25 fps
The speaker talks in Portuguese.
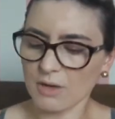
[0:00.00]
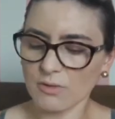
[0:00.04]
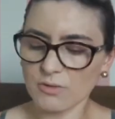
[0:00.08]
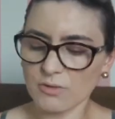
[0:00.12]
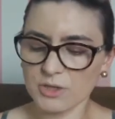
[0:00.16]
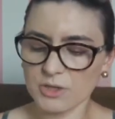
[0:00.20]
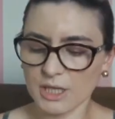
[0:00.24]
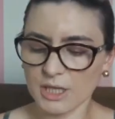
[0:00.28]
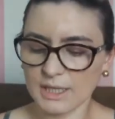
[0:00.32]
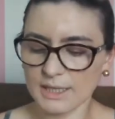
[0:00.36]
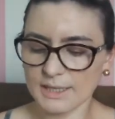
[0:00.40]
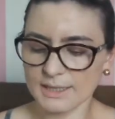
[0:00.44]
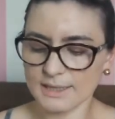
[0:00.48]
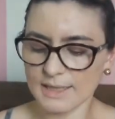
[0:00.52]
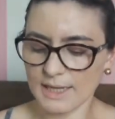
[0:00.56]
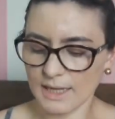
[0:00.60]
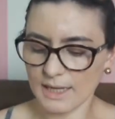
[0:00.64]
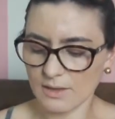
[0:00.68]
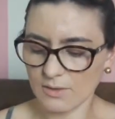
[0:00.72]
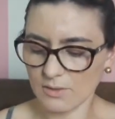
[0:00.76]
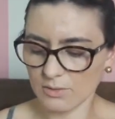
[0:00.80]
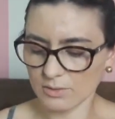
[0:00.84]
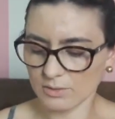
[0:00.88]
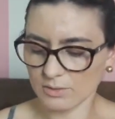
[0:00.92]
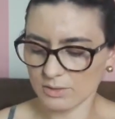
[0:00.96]
já
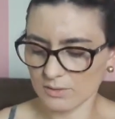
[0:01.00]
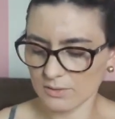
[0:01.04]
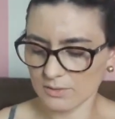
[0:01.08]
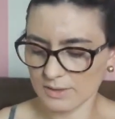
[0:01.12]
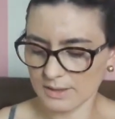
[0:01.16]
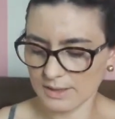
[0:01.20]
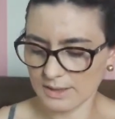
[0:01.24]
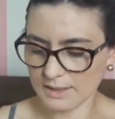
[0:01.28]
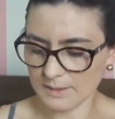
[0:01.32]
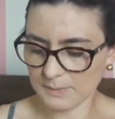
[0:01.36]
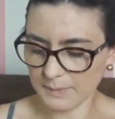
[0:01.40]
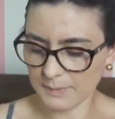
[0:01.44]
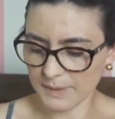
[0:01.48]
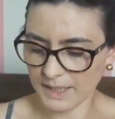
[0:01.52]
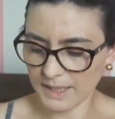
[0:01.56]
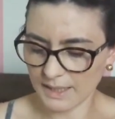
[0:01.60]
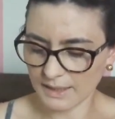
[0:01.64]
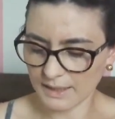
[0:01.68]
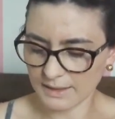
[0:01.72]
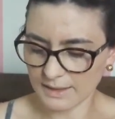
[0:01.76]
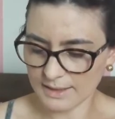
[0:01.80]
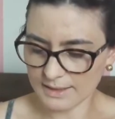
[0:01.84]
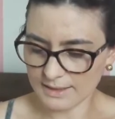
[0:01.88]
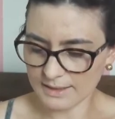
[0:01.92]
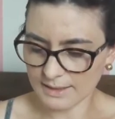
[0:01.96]
utilizei outros
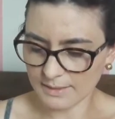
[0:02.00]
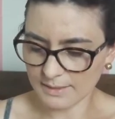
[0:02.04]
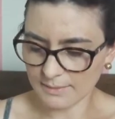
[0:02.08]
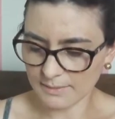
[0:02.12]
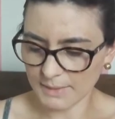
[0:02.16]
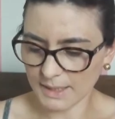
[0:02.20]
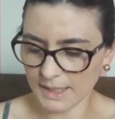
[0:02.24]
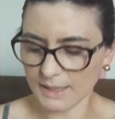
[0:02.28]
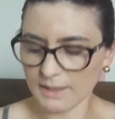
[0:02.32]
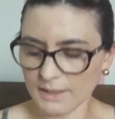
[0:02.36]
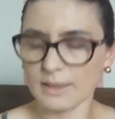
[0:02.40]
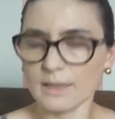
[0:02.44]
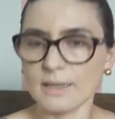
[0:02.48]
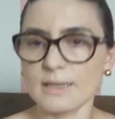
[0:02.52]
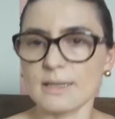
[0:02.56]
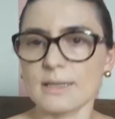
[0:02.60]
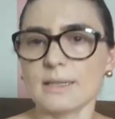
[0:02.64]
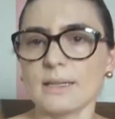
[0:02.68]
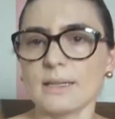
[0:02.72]
sprays dessa marca